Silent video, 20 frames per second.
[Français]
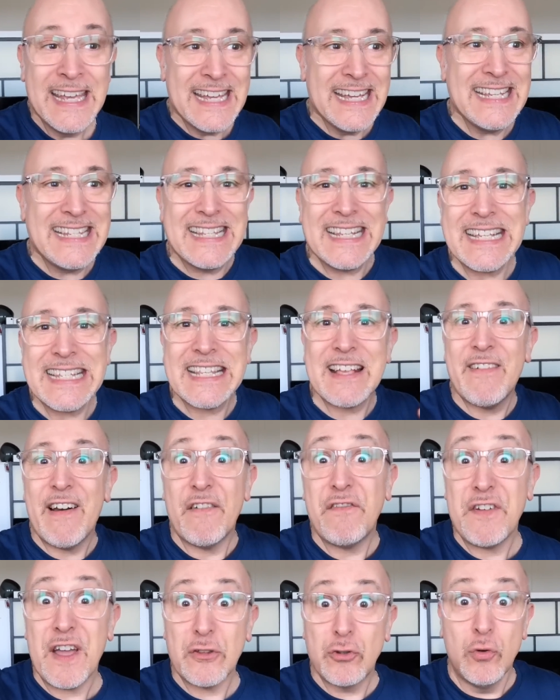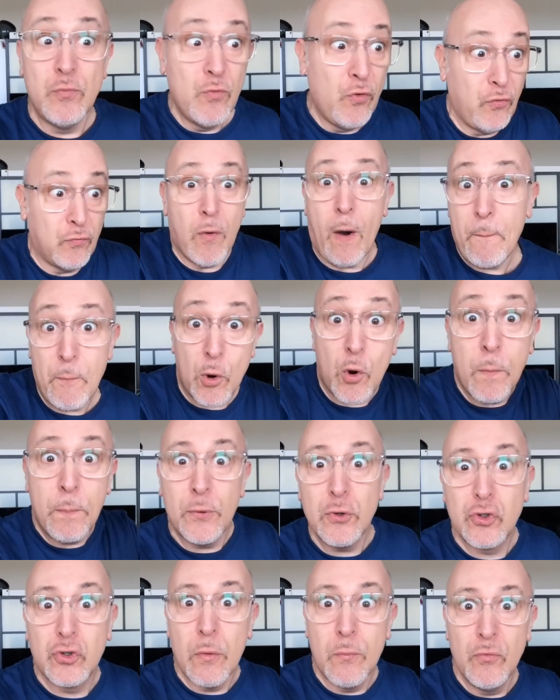Et ça, ça va faire du mouvement, beaucoup
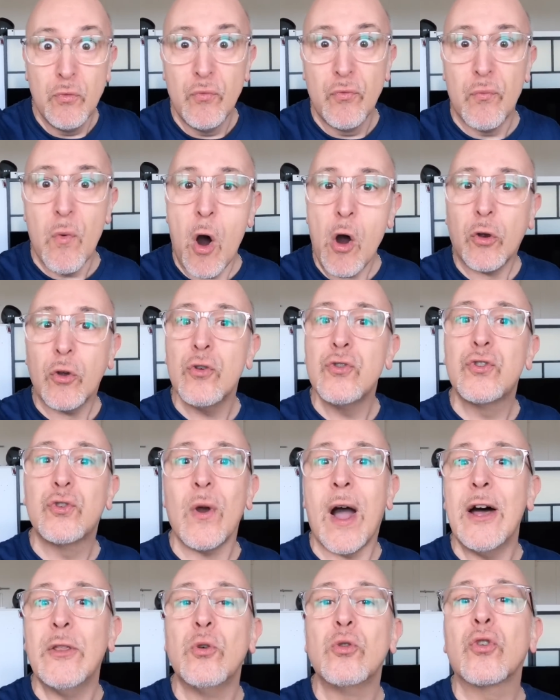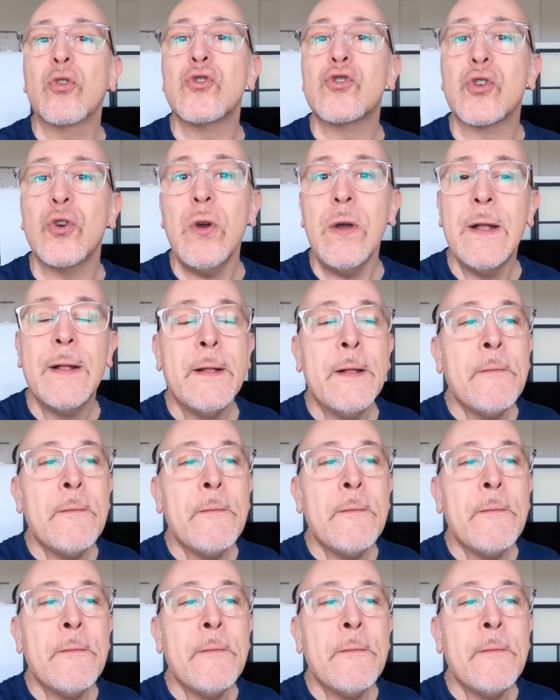plus de mouvement que sur un autre jeu.